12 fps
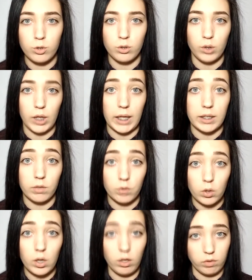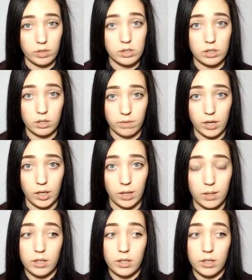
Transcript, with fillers: что я давно от вас скрывала.